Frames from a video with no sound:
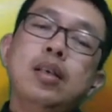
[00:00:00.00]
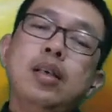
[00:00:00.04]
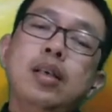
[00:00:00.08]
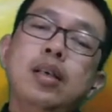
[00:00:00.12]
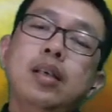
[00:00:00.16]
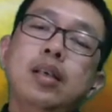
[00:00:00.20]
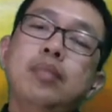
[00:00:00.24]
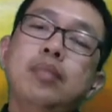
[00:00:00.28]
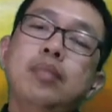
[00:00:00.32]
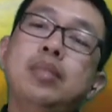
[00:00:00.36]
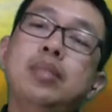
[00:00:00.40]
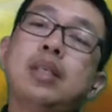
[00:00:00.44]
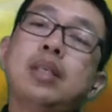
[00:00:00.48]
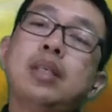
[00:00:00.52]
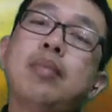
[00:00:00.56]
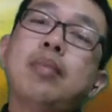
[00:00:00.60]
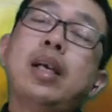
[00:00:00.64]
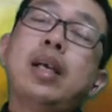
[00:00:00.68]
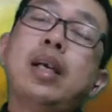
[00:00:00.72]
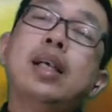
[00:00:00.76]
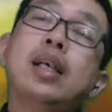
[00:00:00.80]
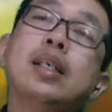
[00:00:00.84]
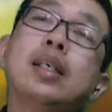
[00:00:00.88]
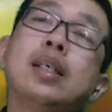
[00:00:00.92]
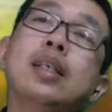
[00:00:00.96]
bisa
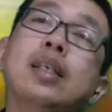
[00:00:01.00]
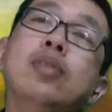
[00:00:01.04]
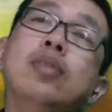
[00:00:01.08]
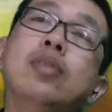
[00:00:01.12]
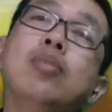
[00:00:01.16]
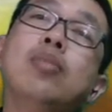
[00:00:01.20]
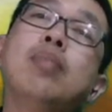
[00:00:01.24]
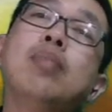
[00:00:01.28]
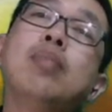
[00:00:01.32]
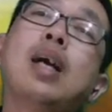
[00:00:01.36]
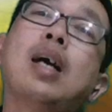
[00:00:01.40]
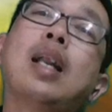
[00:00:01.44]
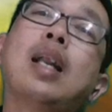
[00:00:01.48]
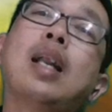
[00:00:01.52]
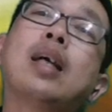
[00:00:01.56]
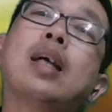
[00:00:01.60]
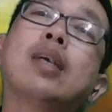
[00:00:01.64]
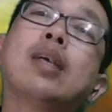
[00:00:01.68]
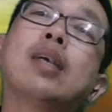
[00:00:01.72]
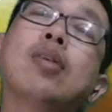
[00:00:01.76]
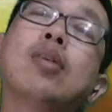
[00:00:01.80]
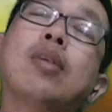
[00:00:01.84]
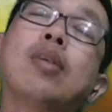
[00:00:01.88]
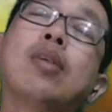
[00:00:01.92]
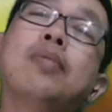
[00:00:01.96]
bayangkan itu
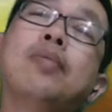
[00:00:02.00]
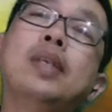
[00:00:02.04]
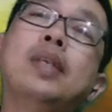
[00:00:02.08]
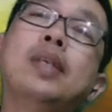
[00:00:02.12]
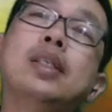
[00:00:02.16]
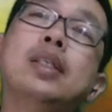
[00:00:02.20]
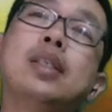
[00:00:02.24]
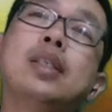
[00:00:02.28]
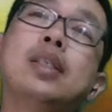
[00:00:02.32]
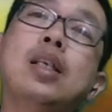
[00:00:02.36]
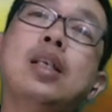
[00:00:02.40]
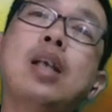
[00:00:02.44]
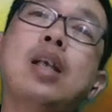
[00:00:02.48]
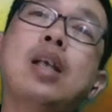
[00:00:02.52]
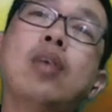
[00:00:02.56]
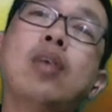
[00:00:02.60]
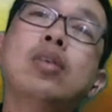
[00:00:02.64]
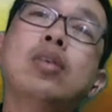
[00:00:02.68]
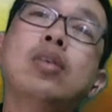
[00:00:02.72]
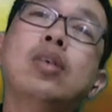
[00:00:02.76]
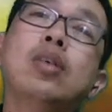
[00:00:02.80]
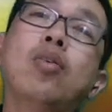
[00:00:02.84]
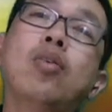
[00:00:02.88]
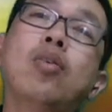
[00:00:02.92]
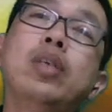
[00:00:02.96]
mengalahkan orang Filistin
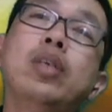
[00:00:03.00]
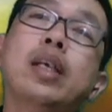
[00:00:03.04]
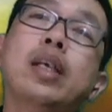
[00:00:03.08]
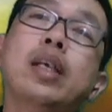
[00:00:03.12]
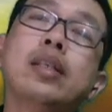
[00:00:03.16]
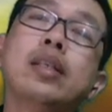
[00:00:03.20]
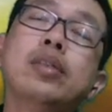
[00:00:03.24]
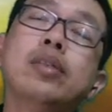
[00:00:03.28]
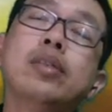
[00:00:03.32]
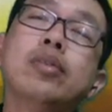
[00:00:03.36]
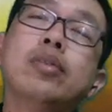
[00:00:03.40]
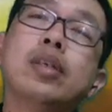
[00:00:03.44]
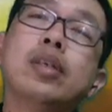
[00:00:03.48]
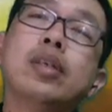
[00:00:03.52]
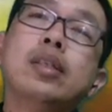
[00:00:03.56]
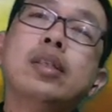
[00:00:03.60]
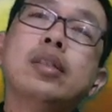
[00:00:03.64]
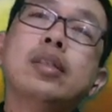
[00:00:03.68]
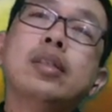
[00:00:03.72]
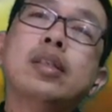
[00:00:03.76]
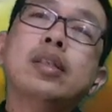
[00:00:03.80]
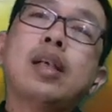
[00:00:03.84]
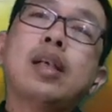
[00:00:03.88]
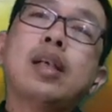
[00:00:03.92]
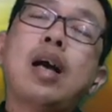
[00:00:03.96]
Daud Goliat itu kan
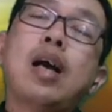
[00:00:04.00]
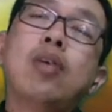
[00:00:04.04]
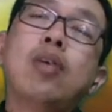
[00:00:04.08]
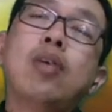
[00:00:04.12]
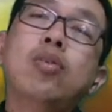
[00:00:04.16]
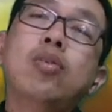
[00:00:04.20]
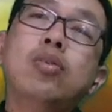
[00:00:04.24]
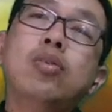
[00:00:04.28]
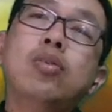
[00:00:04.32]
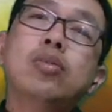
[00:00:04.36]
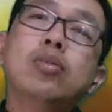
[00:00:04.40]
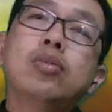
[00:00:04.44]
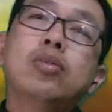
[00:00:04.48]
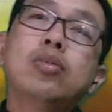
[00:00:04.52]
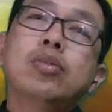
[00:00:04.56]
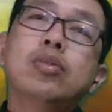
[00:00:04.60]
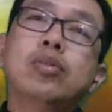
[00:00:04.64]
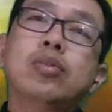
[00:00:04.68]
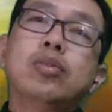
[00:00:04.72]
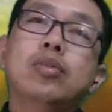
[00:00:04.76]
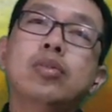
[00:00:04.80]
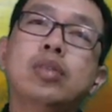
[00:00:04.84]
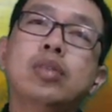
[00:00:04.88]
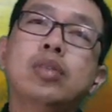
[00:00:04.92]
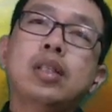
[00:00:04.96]
KO
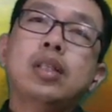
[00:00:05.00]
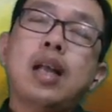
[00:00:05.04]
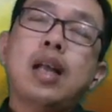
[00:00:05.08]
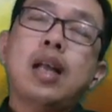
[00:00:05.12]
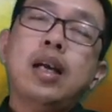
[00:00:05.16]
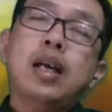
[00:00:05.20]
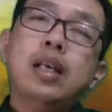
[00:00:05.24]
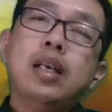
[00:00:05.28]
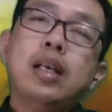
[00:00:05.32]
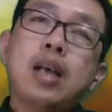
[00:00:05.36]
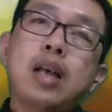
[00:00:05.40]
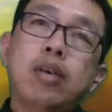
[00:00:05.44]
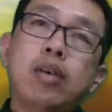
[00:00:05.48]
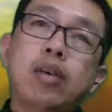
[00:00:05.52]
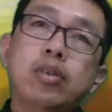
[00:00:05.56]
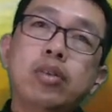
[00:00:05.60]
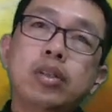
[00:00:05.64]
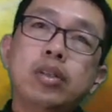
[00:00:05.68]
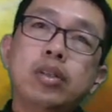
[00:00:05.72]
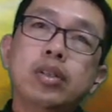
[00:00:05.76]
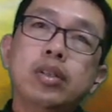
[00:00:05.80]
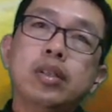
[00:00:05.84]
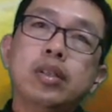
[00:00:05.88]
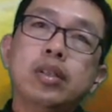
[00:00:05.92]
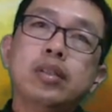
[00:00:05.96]
di tangan Daud
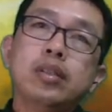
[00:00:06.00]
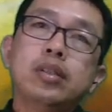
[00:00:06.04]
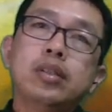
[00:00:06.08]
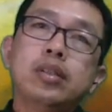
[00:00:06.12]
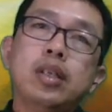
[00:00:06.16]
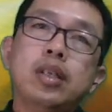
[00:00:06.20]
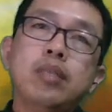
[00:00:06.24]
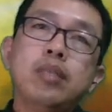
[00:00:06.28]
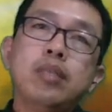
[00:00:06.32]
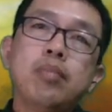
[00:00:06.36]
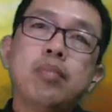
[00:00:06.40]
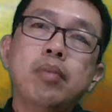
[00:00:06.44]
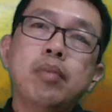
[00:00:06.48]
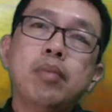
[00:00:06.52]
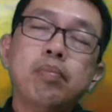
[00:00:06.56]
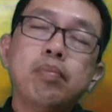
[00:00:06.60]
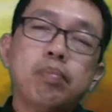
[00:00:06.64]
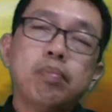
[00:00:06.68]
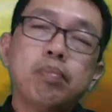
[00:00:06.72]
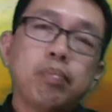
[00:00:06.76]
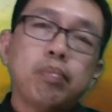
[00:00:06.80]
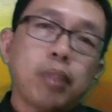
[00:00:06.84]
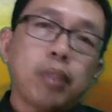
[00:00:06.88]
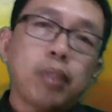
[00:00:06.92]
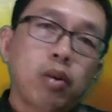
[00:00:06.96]
jadi
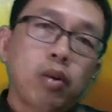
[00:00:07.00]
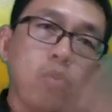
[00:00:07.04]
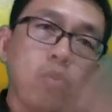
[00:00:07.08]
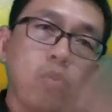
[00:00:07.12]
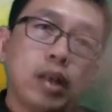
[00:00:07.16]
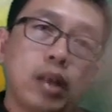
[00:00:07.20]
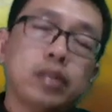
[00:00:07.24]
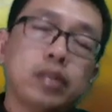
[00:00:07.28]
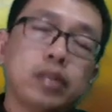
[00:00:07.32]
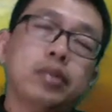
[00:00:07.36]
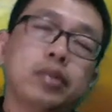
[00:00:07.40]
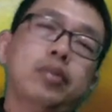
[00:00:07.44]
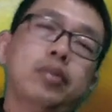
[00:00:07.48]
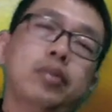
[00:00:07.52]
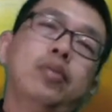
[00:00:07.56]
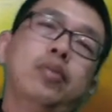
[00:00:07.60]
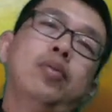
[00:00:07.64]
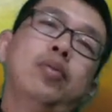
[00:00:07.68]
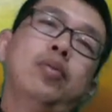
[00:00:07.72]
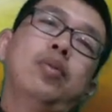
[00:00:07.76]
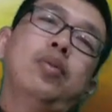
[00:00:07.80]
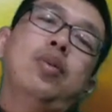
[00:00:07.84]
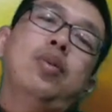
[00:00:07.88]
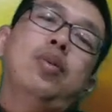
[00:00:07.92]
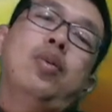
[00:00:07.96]
memperluas
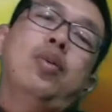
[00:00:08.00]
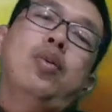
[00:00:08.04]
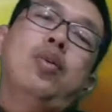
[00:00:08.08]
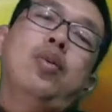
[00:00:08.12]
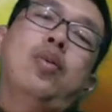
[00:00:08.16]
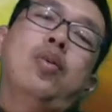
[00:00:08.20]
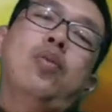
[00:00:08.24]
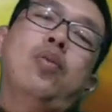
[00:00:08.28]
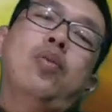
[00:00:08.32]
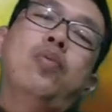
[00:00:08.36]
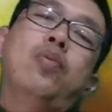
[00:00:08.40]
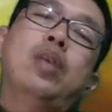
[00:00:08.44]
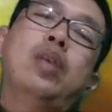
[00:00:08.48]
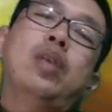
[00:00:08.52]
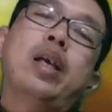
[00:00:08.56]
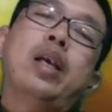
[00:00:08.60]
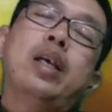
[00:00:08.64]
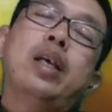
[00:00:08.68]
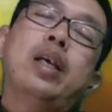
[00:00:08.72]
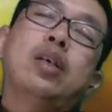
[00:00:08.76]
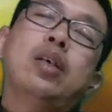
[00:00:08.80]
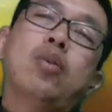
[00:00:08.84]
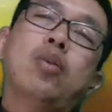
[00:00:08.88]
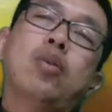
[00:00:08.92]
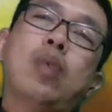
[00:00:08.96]
wilayah
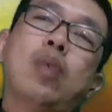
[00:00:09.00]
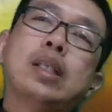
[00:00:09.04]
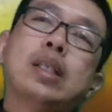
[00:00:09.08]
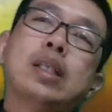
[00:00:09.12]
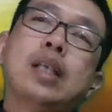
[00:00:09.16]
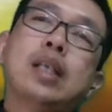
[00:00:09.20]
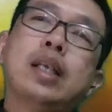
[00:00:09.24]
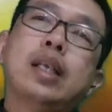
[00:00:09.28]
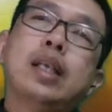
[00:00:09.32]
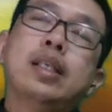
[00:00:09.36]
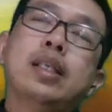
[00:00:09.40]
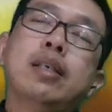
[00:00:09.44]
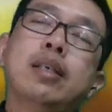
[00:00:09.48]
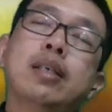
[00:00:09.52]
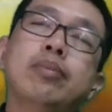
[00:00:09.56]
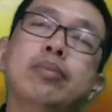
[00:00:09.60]
kekuasaannya